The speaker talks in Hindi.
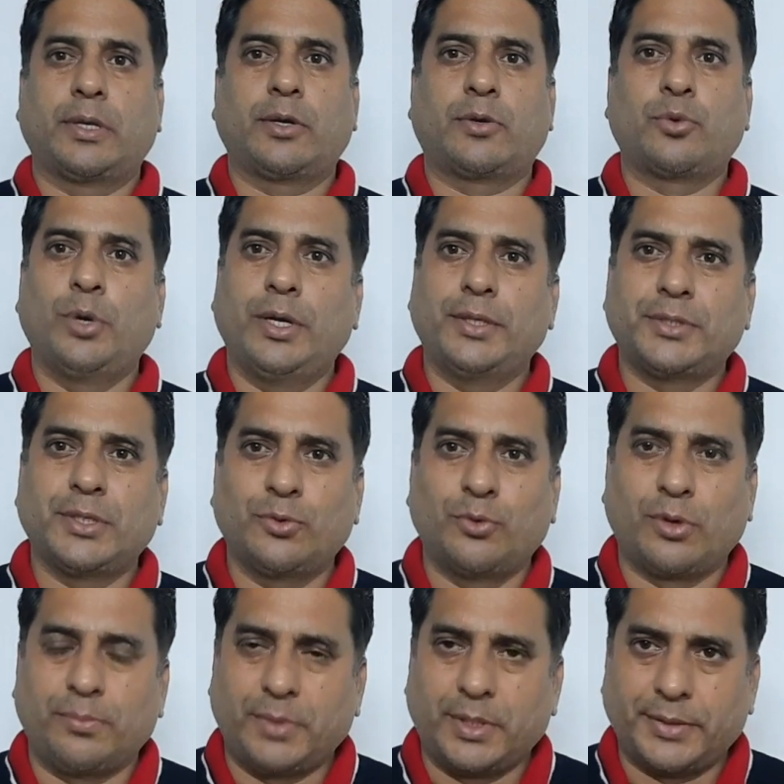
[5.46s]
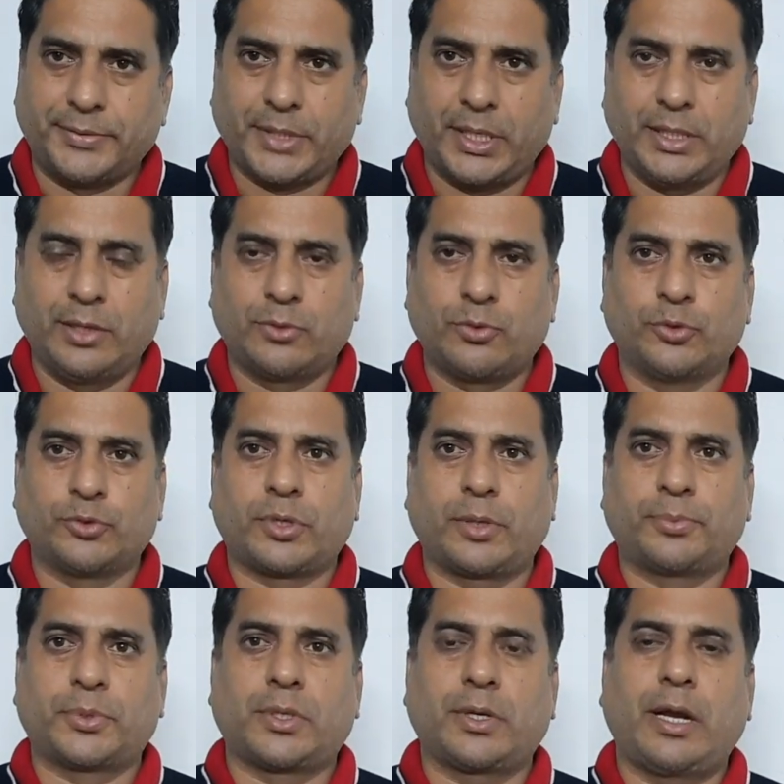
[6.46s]
रिक्वेस्ट जिन्होंने मेरे चैनल को
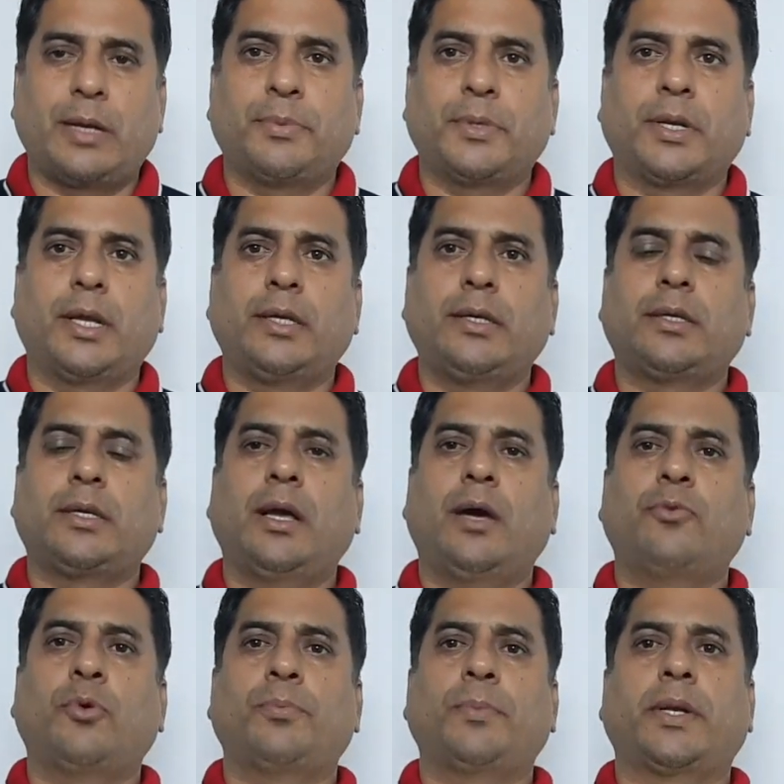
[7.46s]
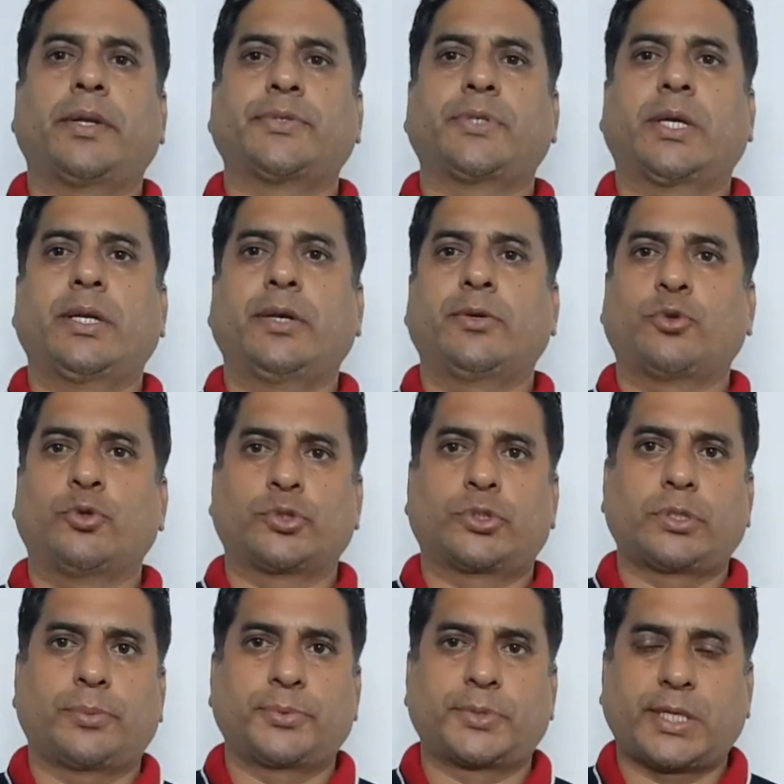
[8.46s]
सब्सक्राइब नहीं किया वो मेरे चैनल को
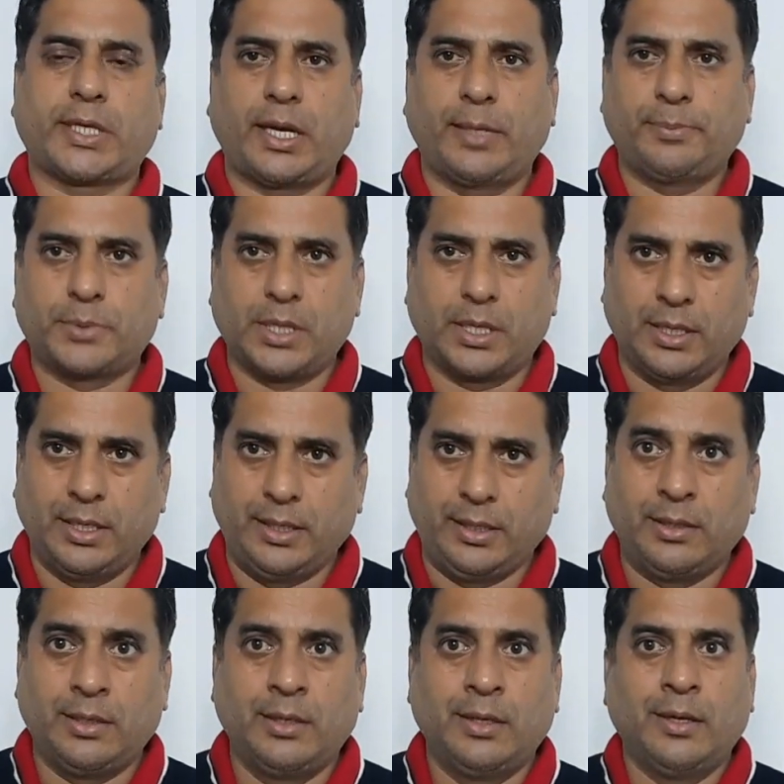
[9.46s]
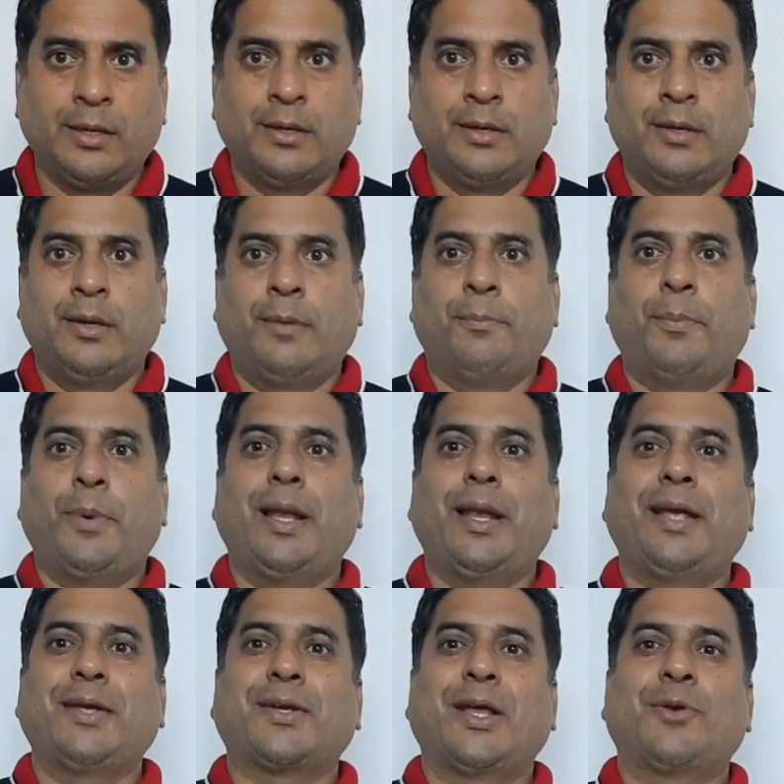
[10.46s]
सब्सक्राइब कर लें
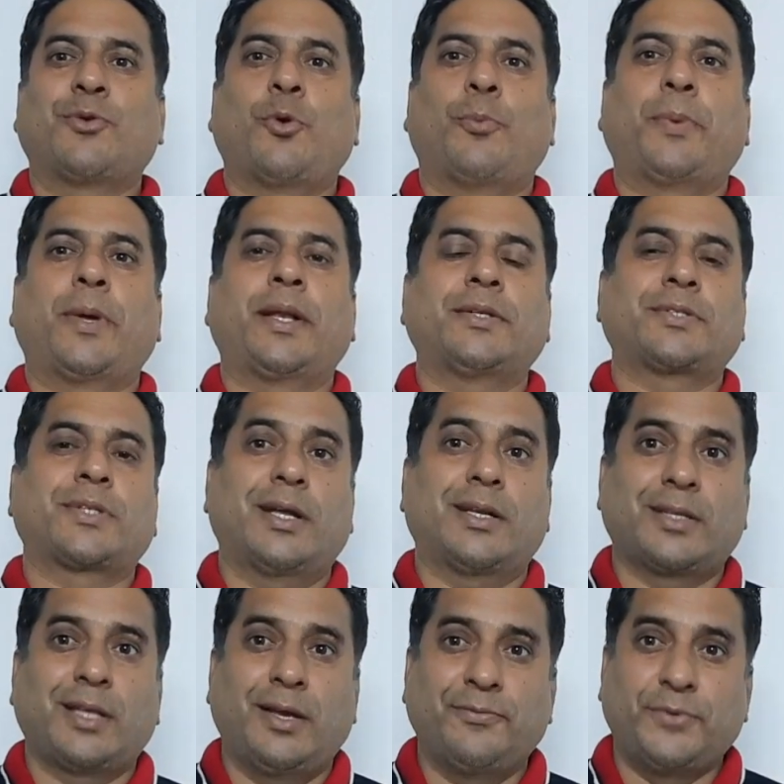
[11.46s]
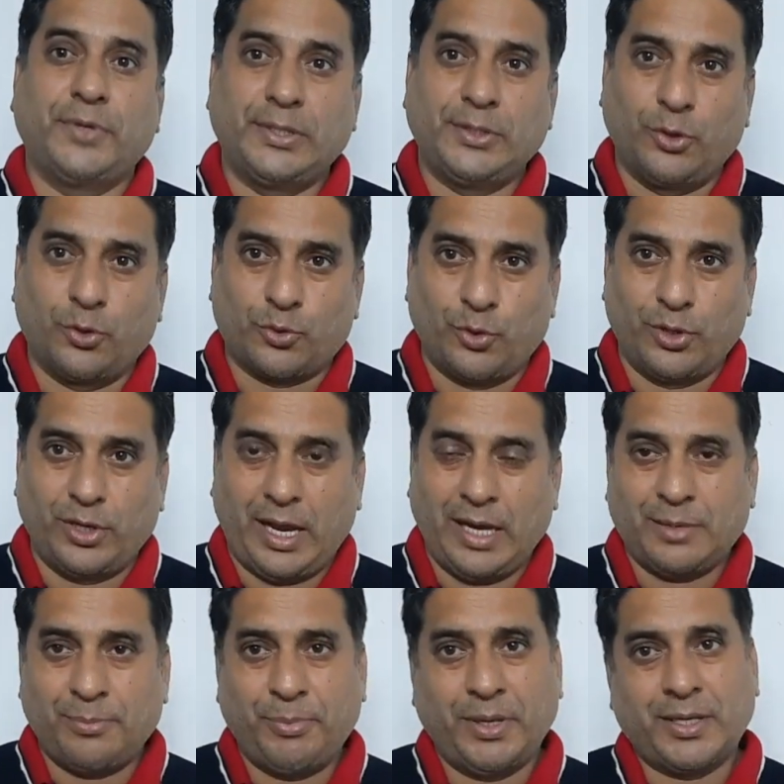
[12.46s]
बेल आइकन को प्रेस कर दें वीडियो को
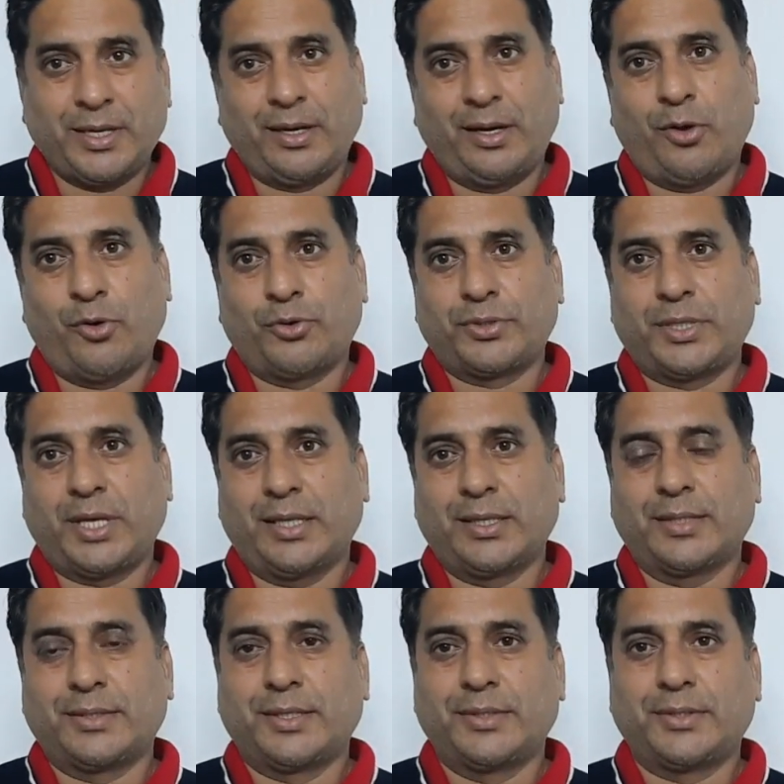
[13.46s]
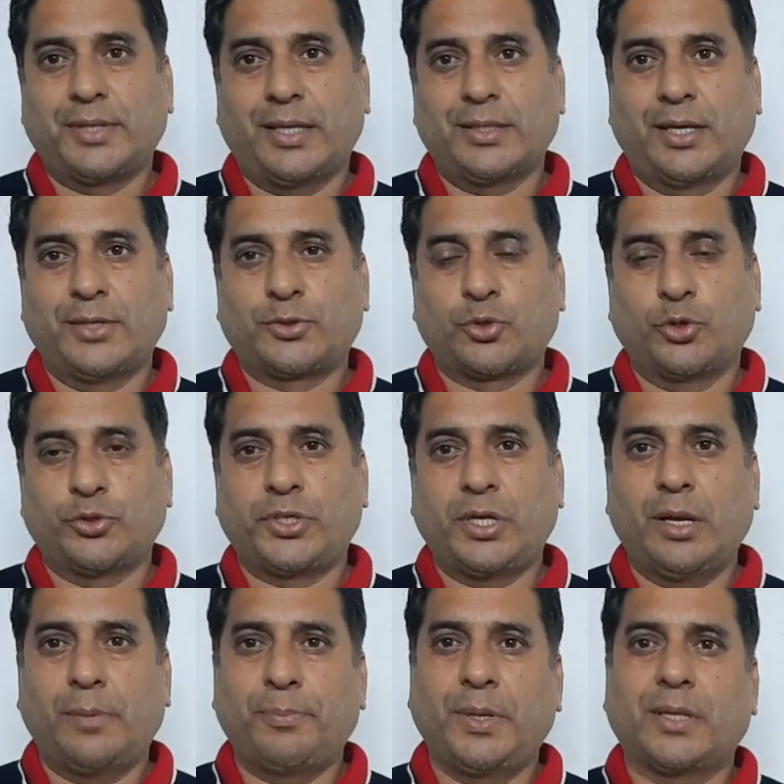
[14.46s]
लाइक भी करें और ज़्यादा से ज़्यादा इसको
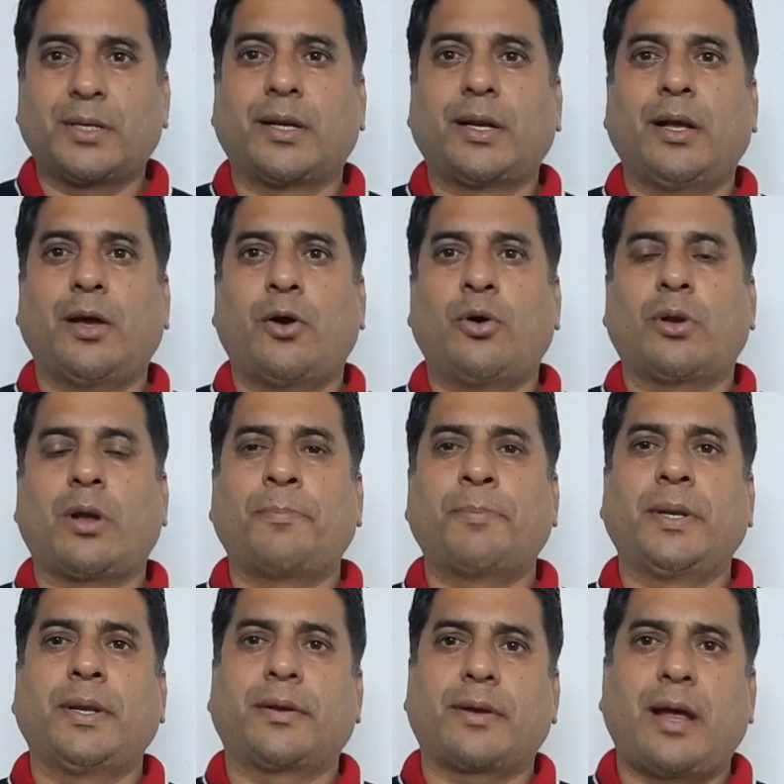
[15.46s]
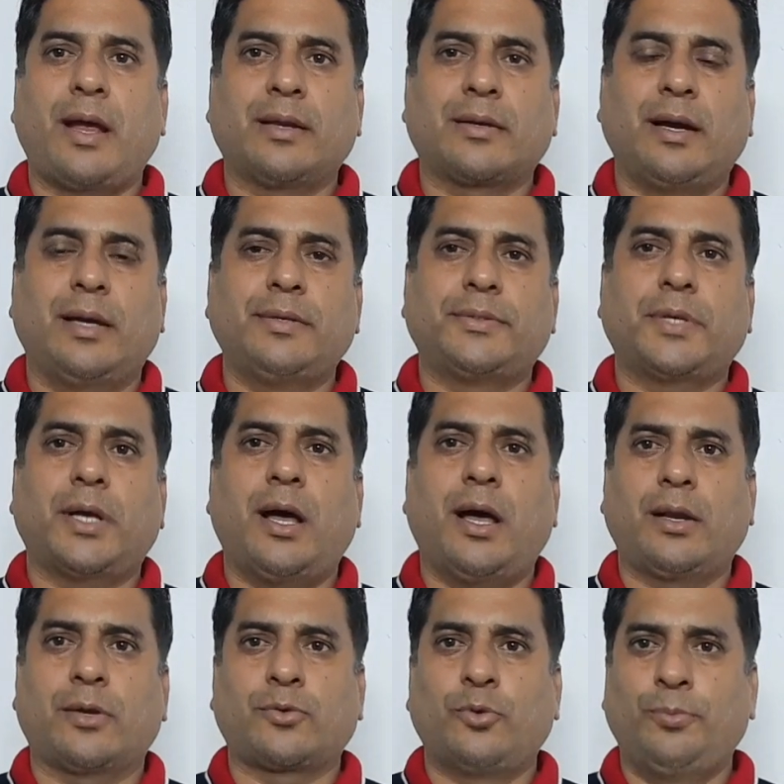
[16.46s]
शेयर भी करें और अपनी राय का
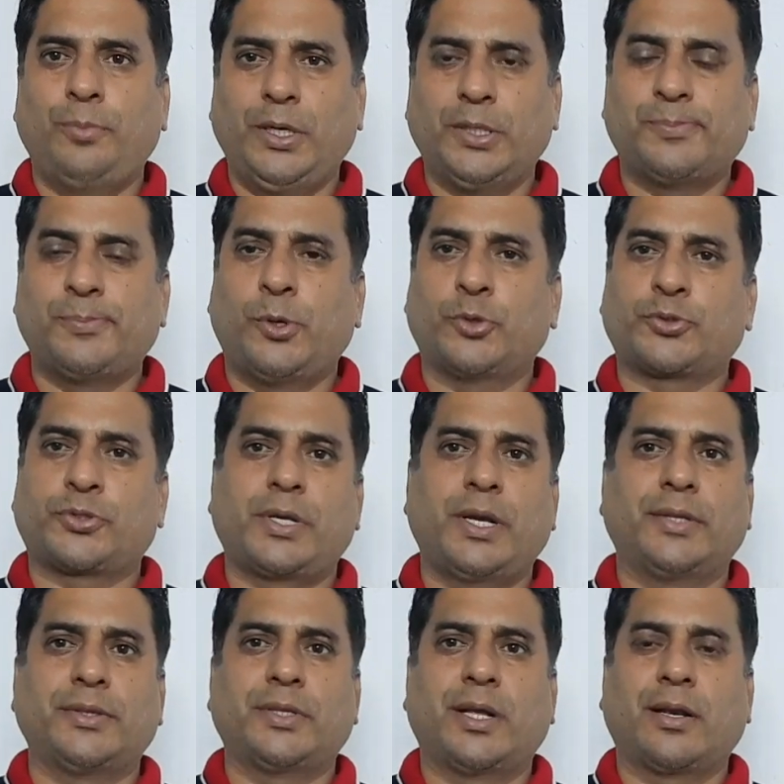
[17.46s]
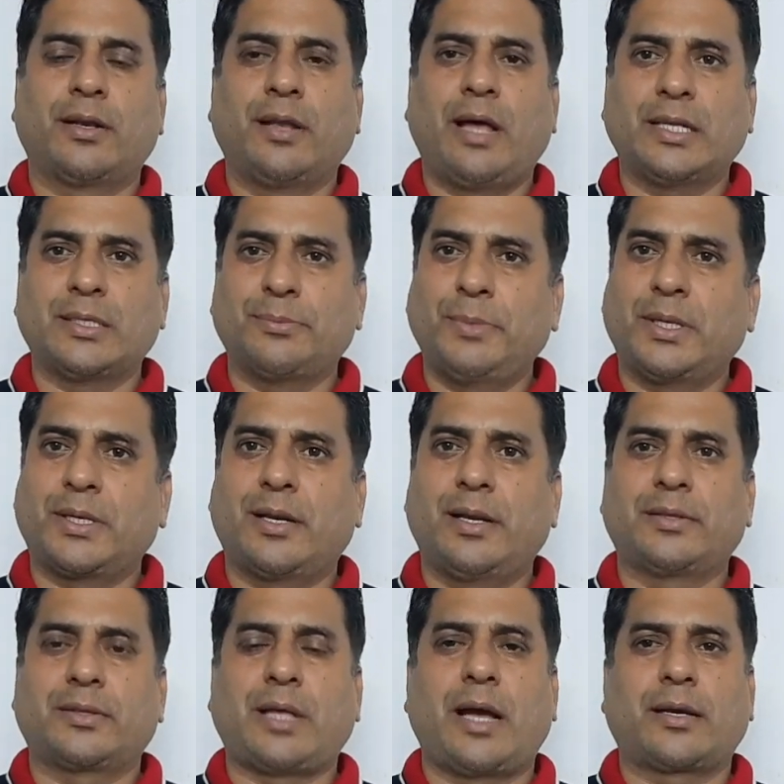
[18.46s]
इजहार कमेंट्स बॉक्स के अंदर लाजमी
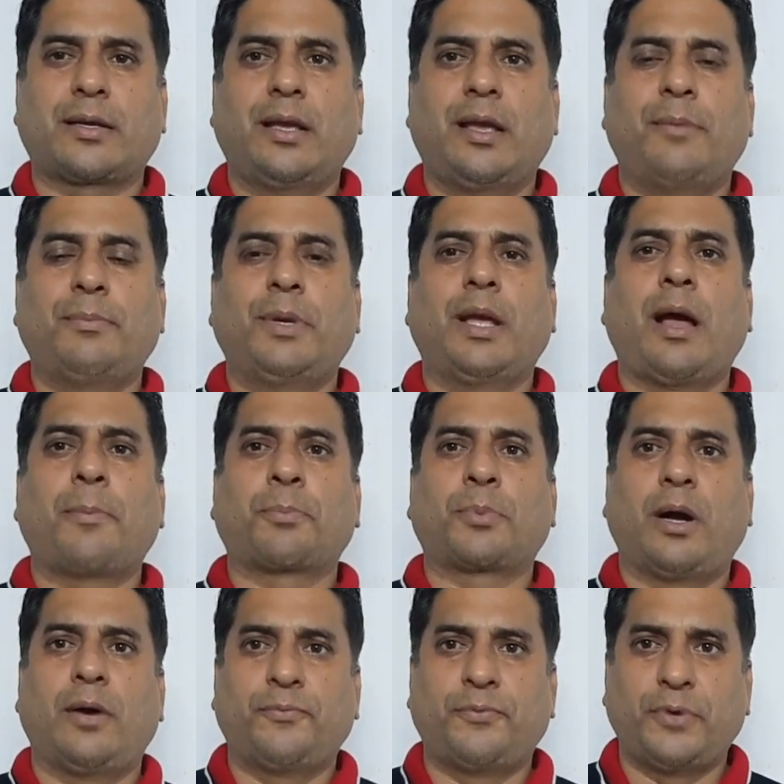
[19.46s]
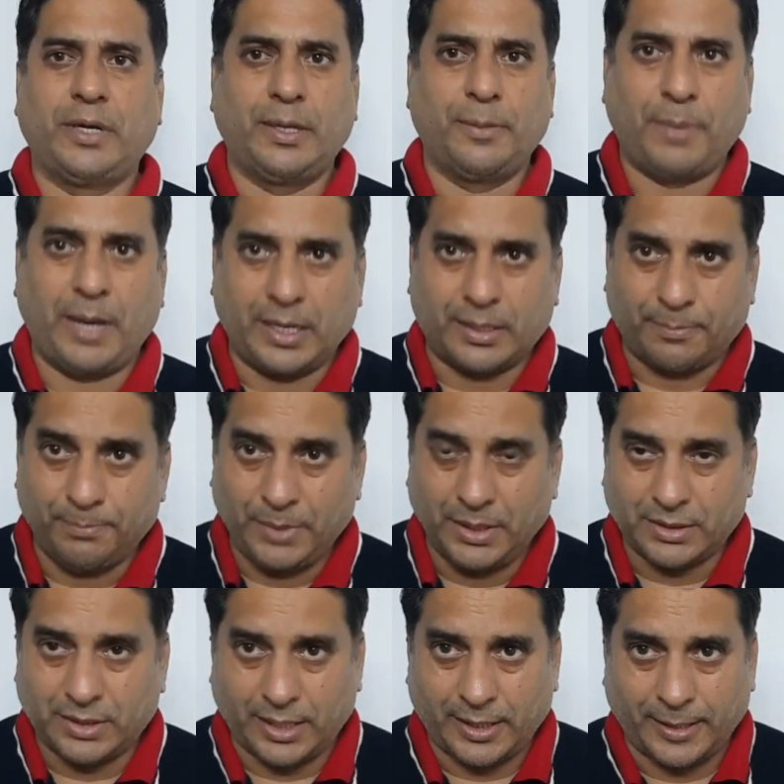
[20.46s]
करें ताकि हमें आपका फीडबैक
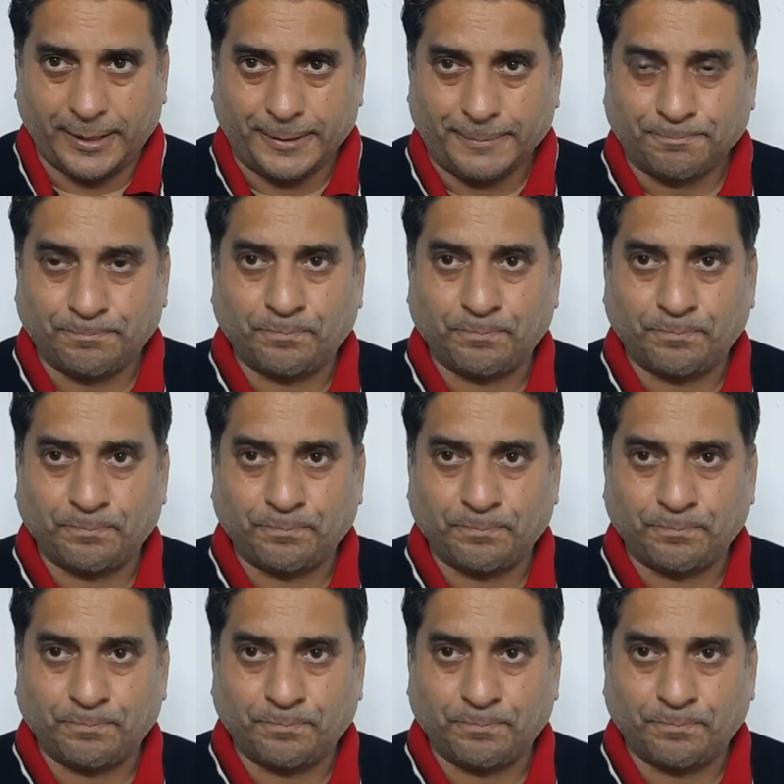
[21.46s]
मिलता रहे